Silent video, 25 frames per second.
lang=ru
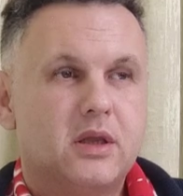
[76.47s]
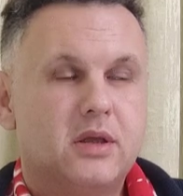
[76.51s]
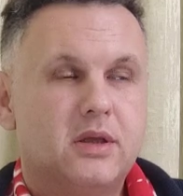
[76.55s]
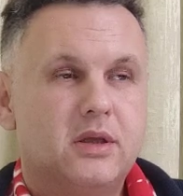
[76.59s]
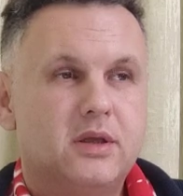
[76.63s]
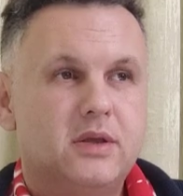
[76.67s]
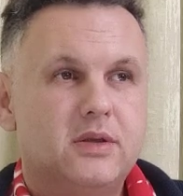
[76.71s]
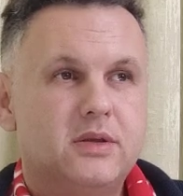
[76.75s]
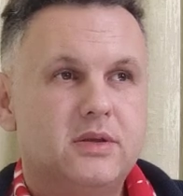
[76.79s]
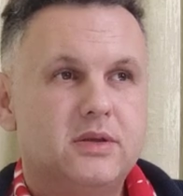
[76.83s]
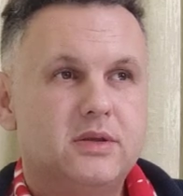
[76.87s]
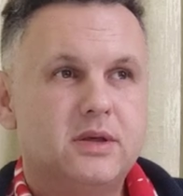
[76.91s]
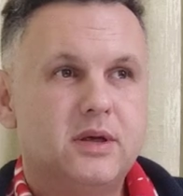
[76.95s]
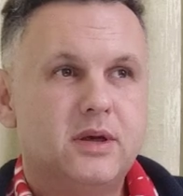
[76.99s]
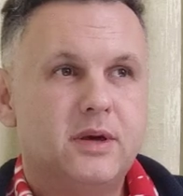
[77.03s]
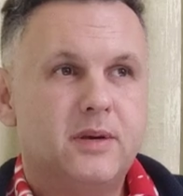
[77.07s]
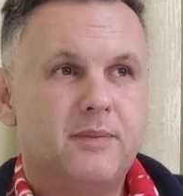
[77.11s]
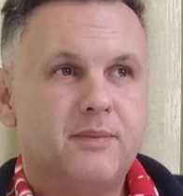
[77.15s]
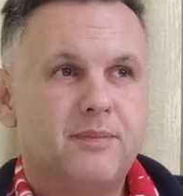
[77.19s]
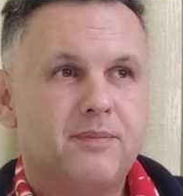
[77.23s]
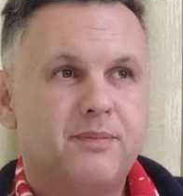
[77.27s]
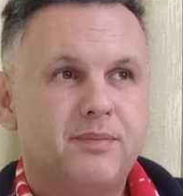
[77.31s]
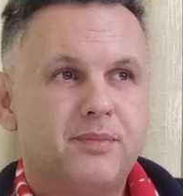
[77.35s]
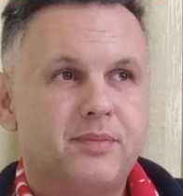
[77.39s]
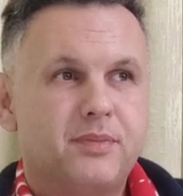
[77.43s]

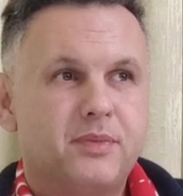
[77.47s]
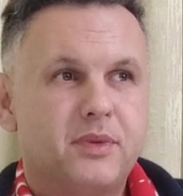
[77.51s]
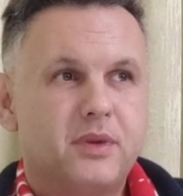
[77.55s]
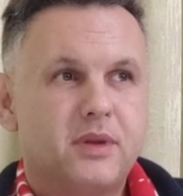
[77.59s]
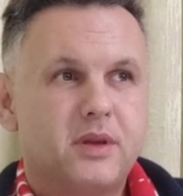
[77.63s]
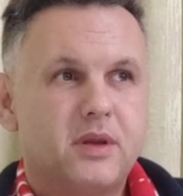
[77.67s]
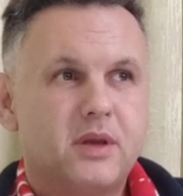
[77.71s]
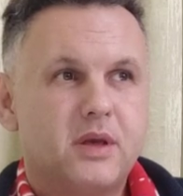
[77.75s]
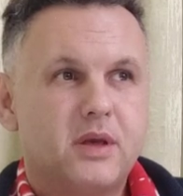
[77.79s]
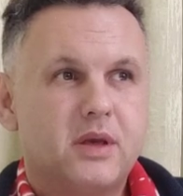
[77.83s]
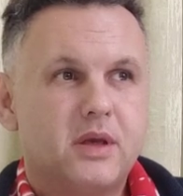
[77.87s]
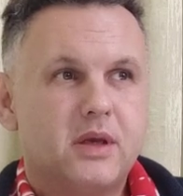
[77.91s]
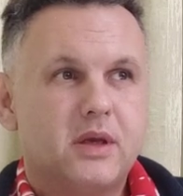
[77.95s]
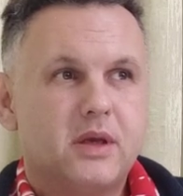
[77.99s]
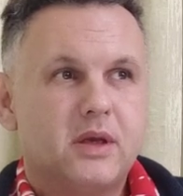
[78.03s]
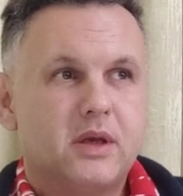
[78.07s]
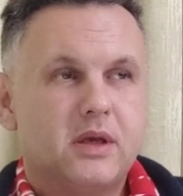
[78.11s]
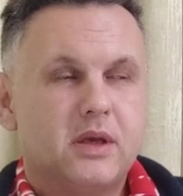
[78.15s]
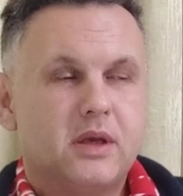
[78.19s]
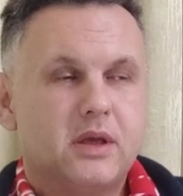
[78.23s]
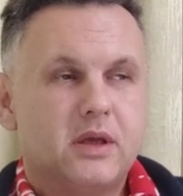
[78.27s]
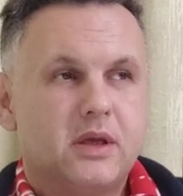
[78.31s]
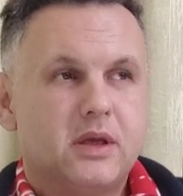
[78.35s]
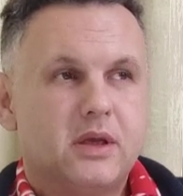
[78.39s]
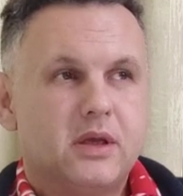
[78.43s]
Индия.
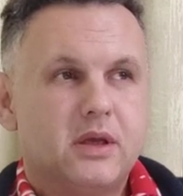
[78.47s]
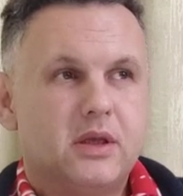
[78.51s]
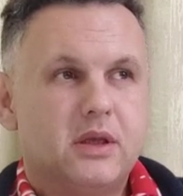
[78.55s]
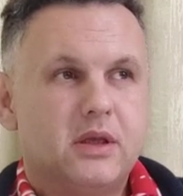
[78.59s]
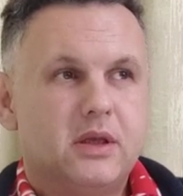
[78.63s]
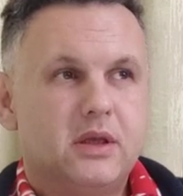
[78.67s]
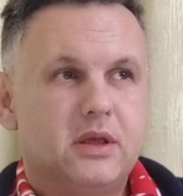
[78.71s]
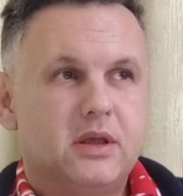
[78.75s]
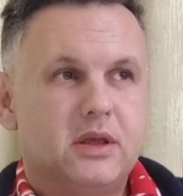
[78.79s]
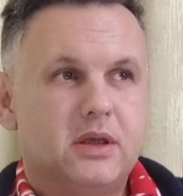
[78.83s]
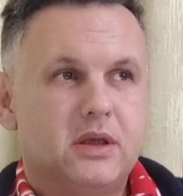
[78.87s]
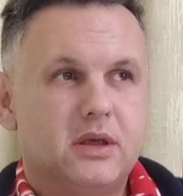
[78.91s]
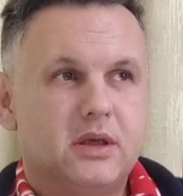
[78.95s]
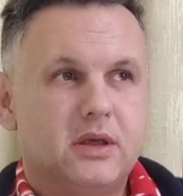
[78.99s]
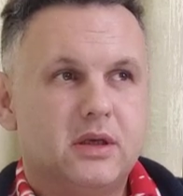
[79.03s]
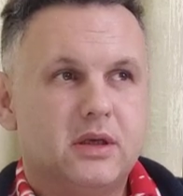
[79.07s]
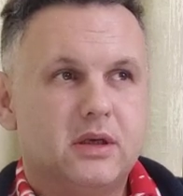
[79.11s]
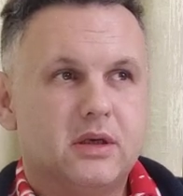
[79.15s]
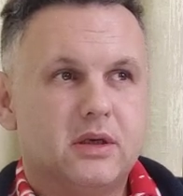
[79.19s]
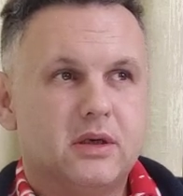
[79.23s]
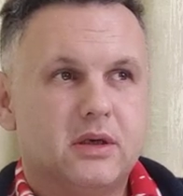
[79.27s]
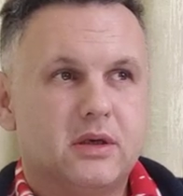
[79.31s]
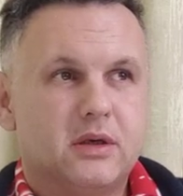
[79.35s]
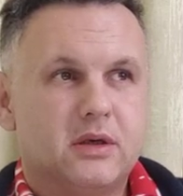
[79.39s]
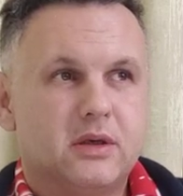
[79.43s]

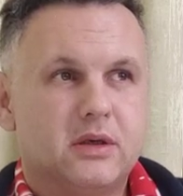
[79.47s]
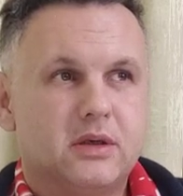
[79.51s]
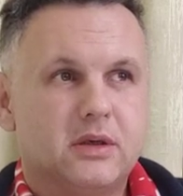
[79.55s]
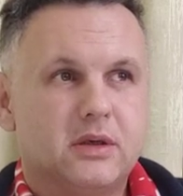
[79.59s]
И